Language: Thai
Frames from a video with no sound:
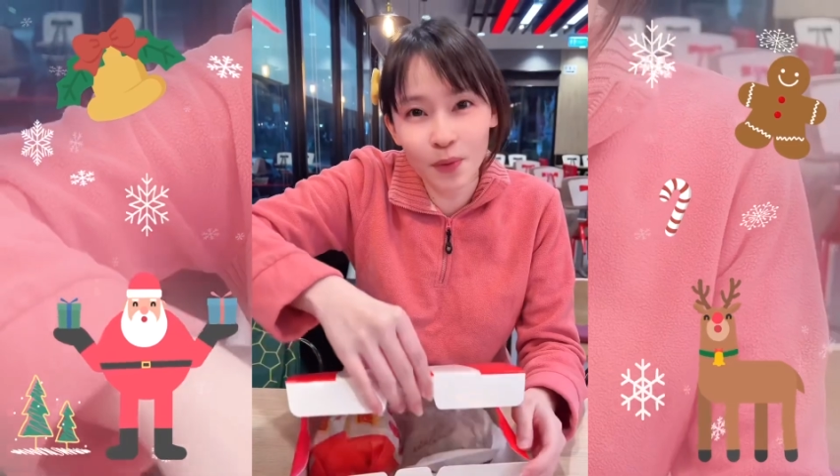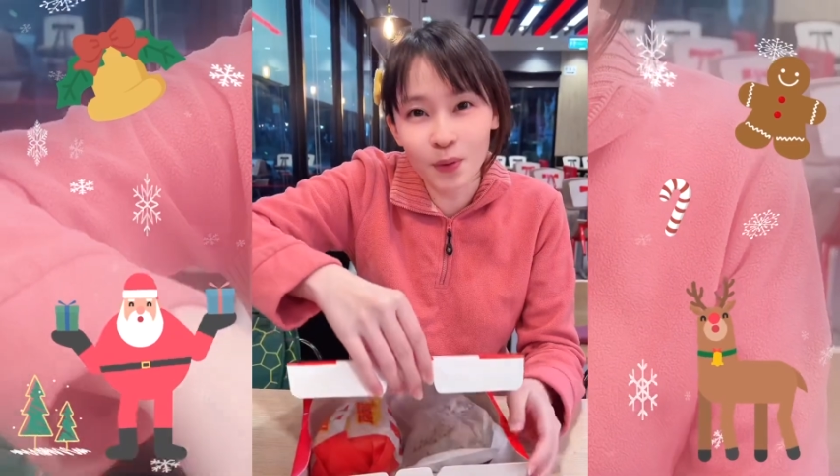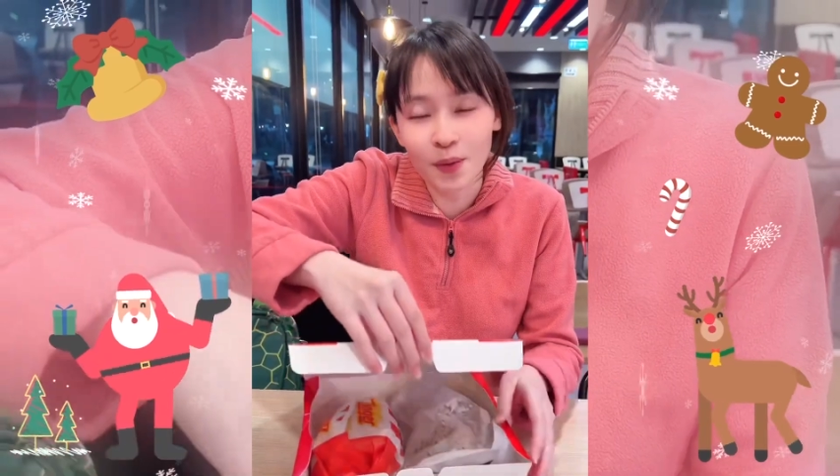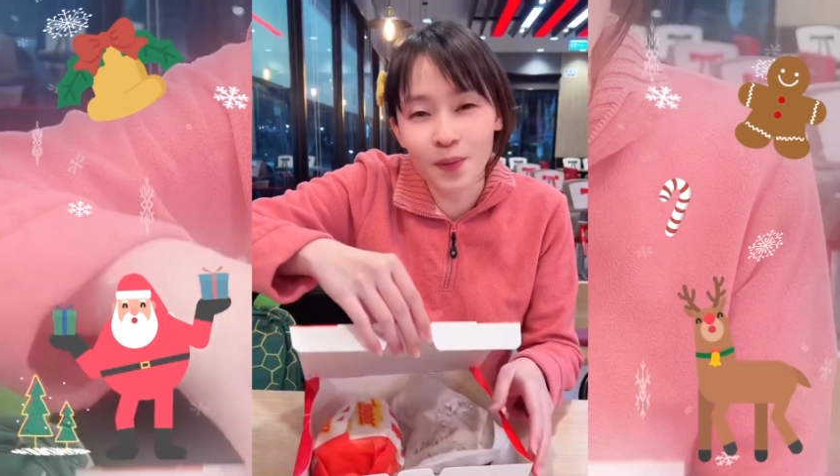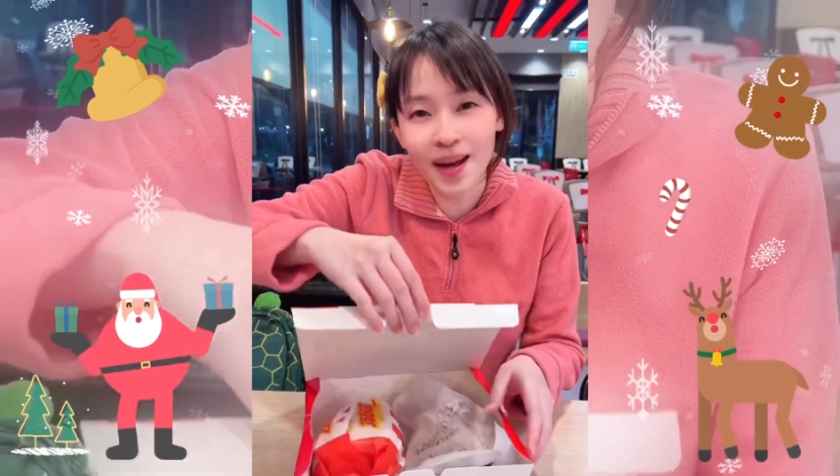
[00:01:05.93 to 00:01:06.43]

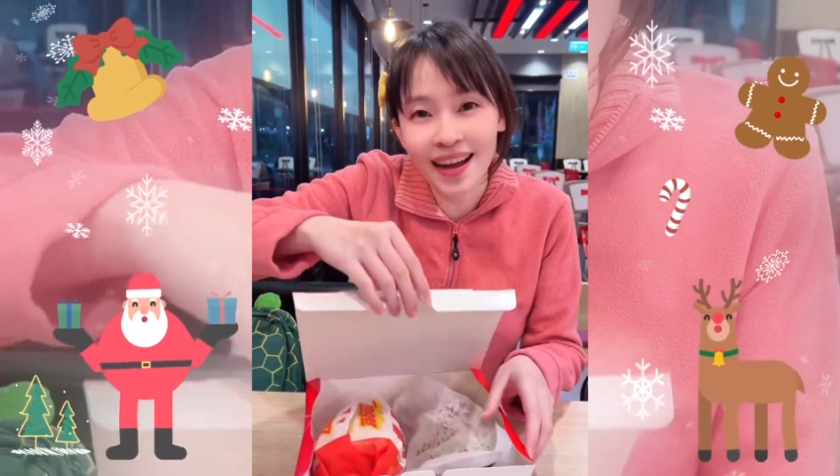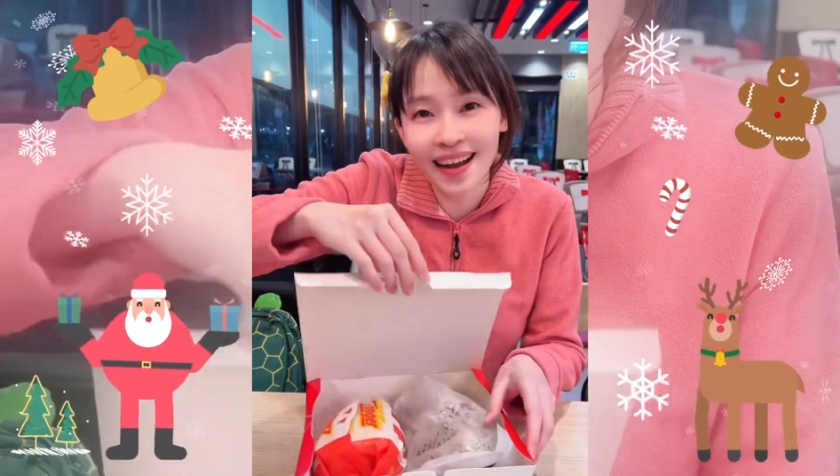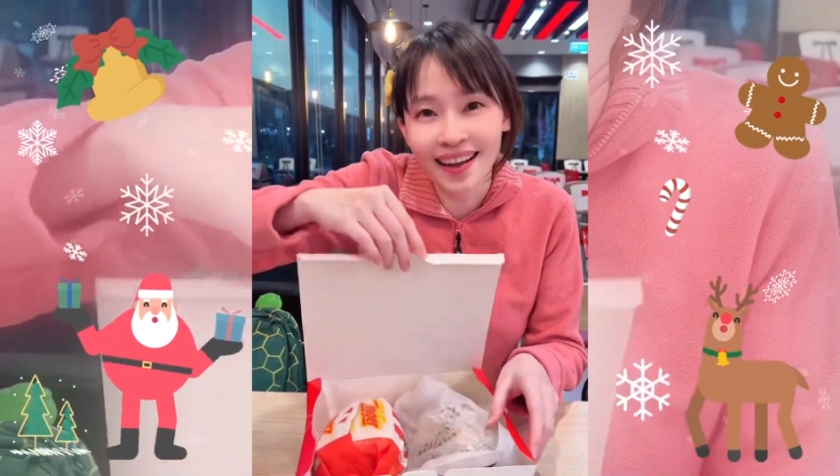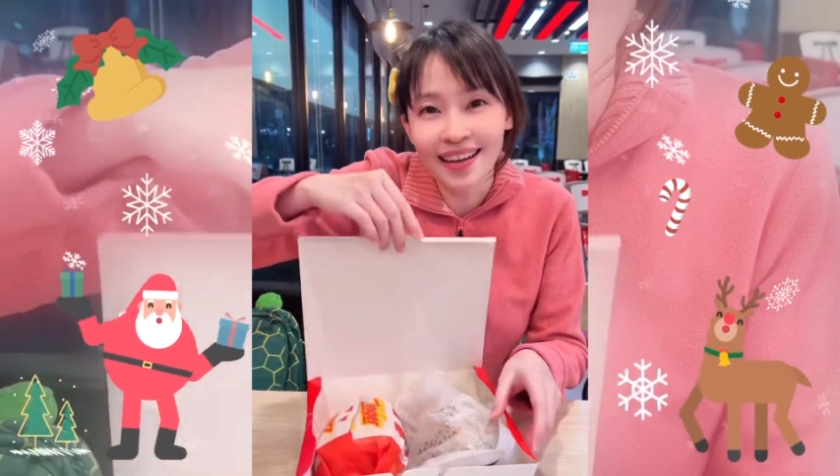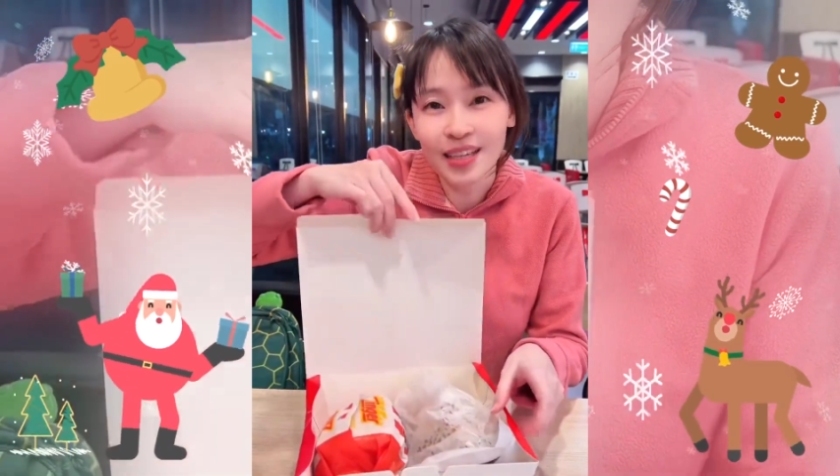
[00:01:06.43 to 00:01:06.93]
ปุ่น เพราะว่า
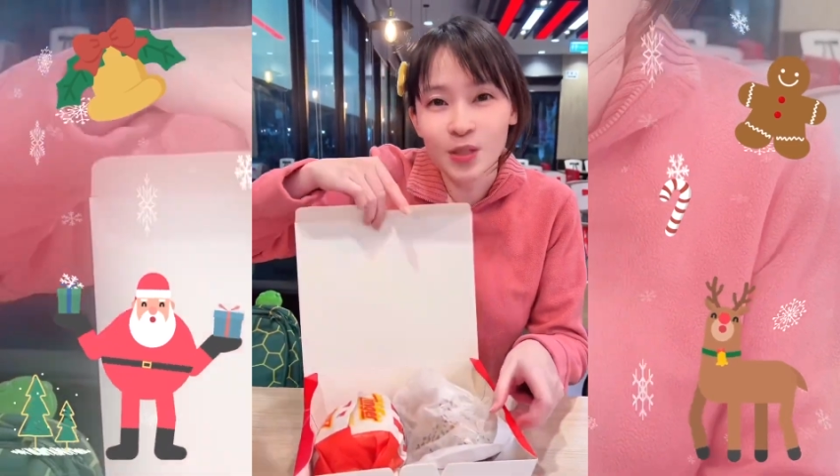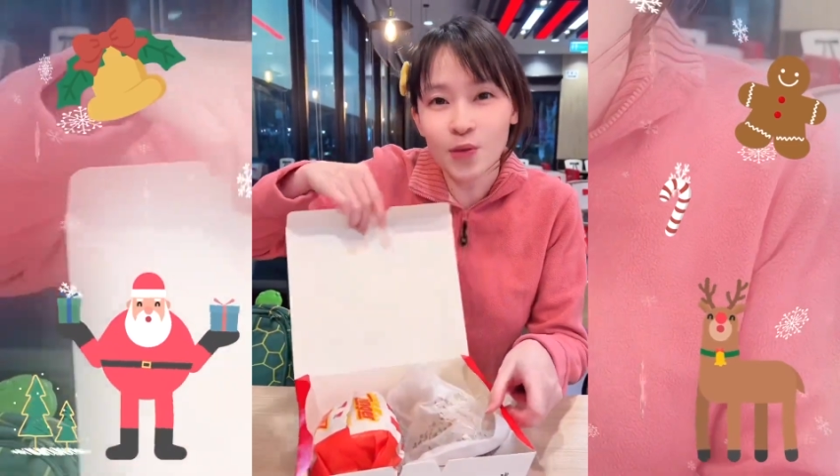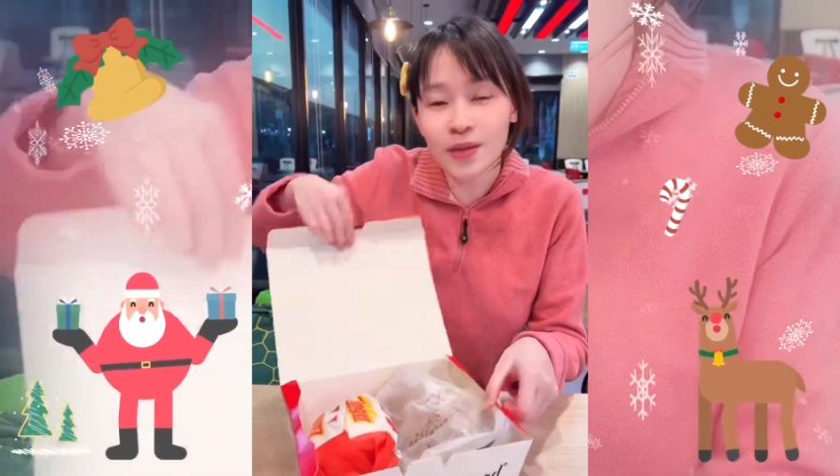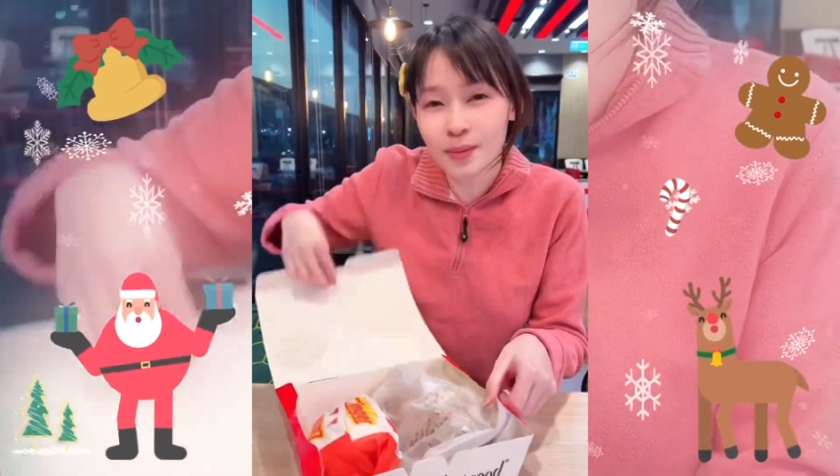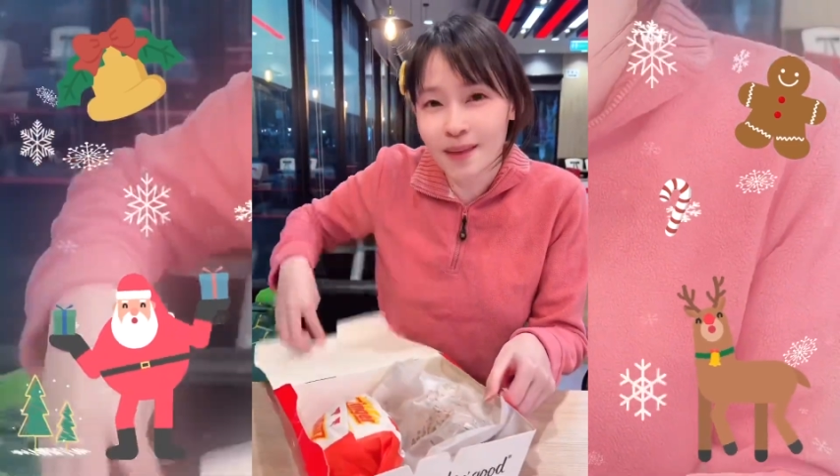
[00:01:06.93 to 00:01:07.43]

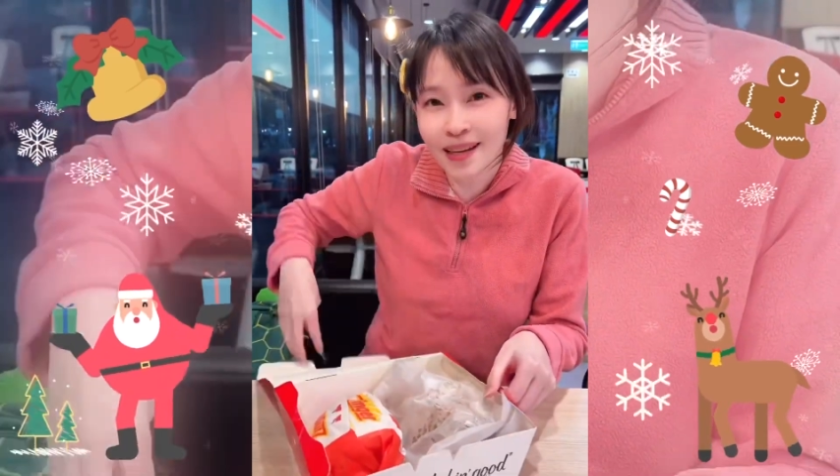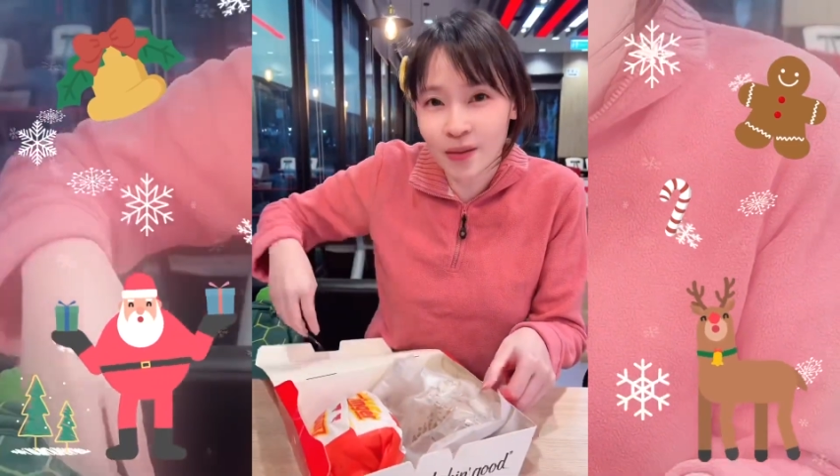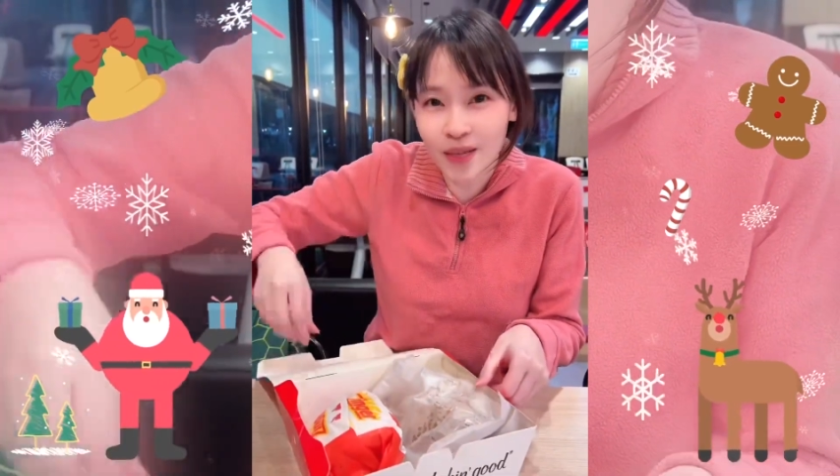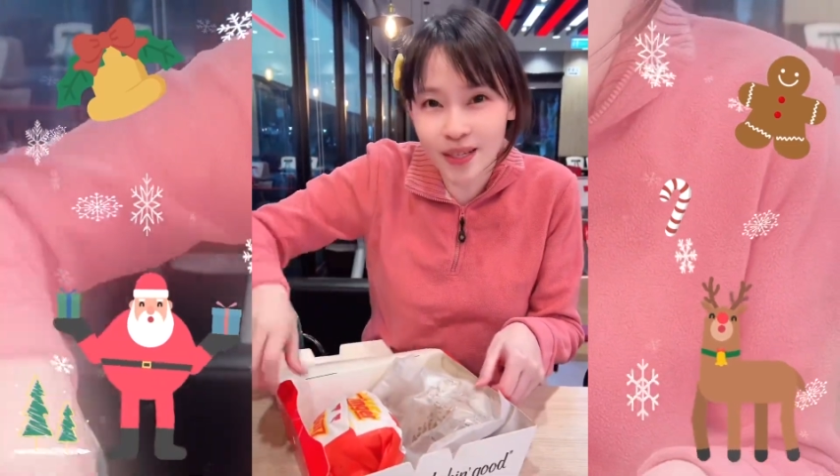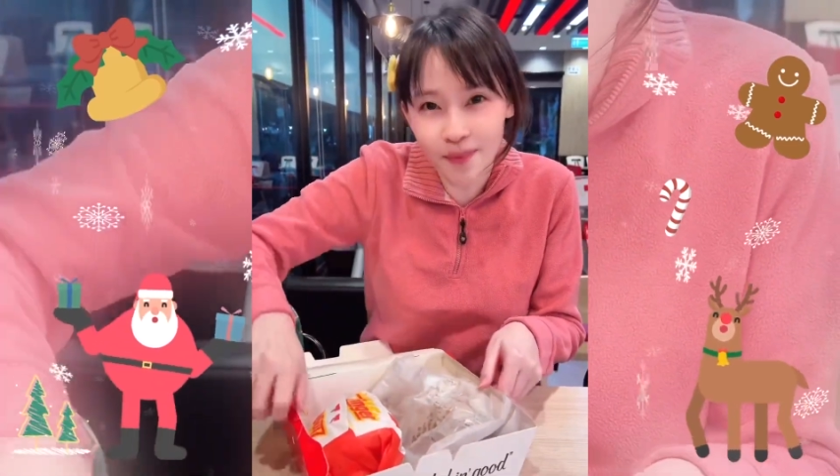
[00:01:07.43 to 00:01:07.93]
ช่วงคริสต์มาส
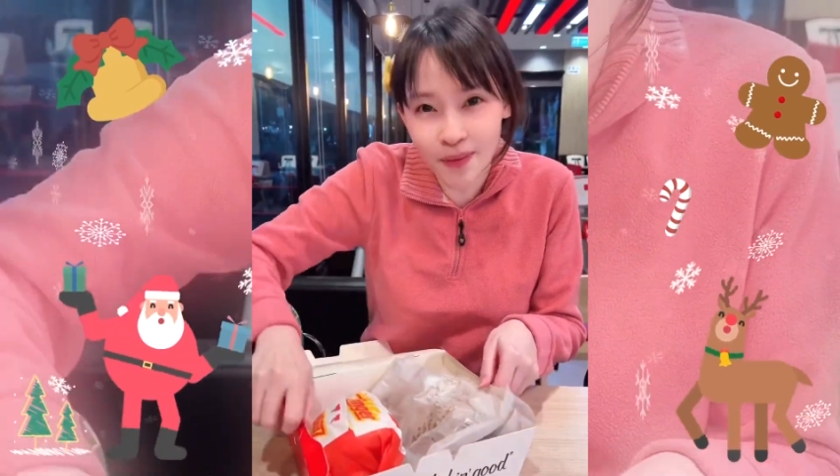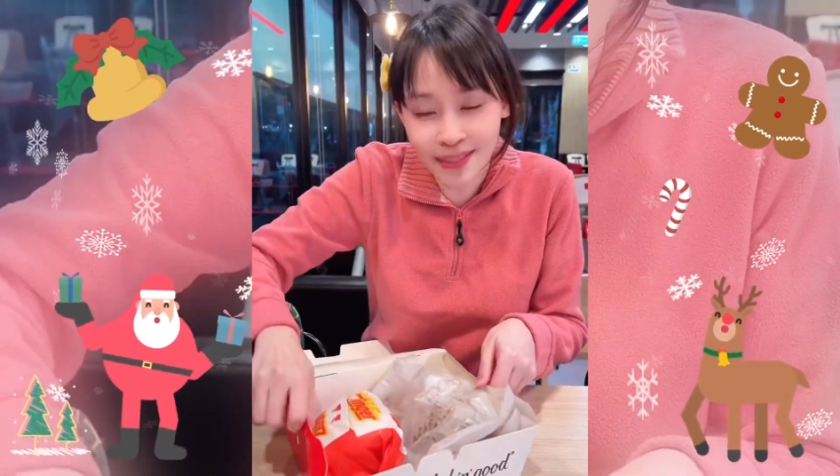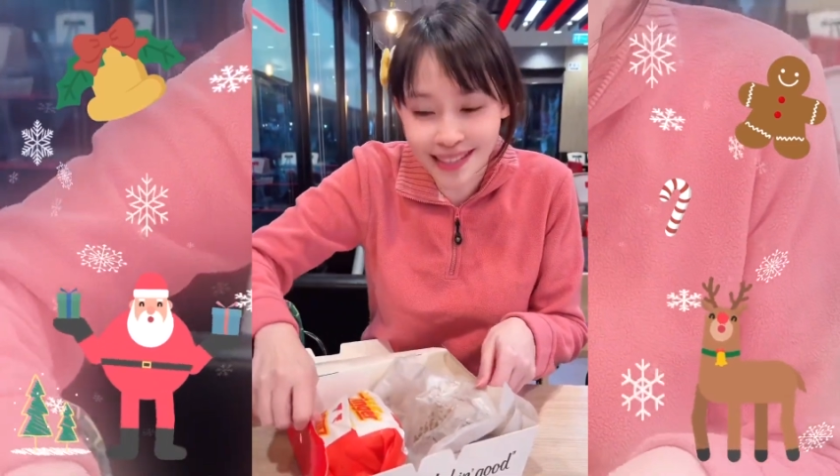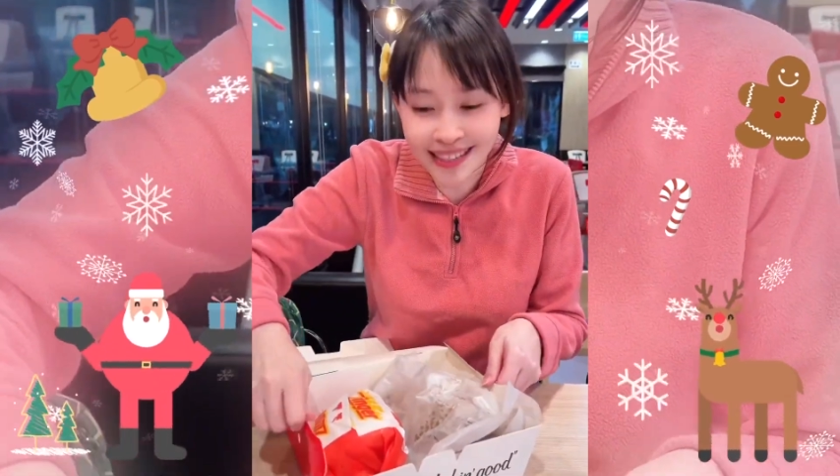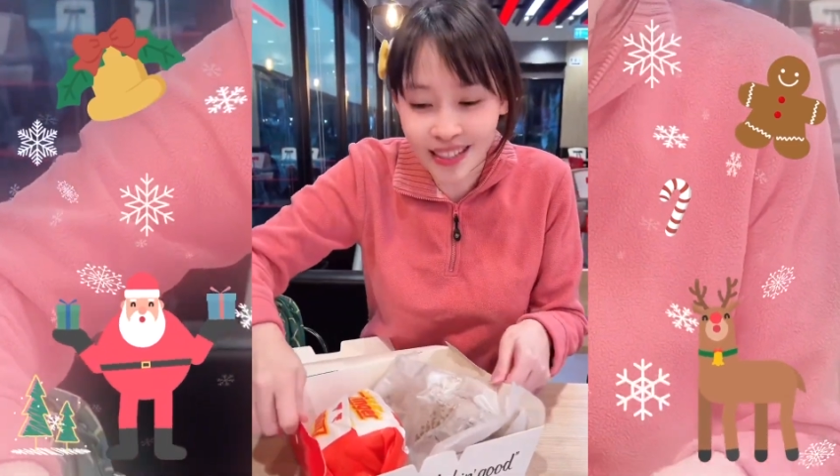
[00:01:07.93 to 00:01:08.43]
คนญี่
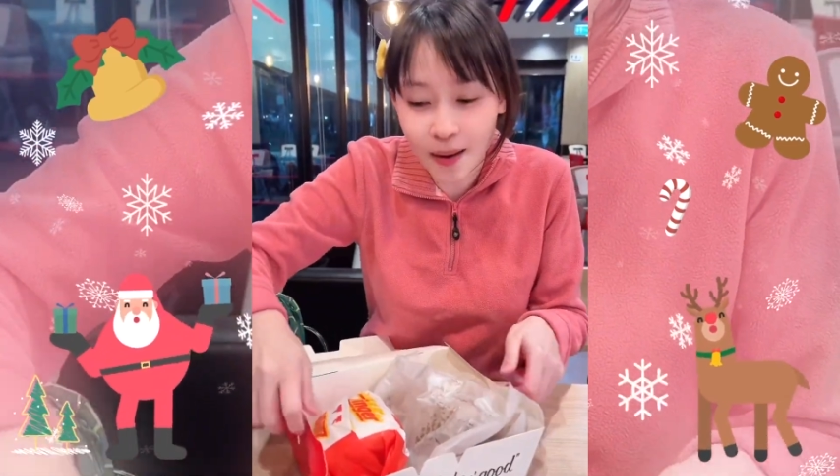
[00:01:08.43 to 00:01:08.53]
ปุ่น จะ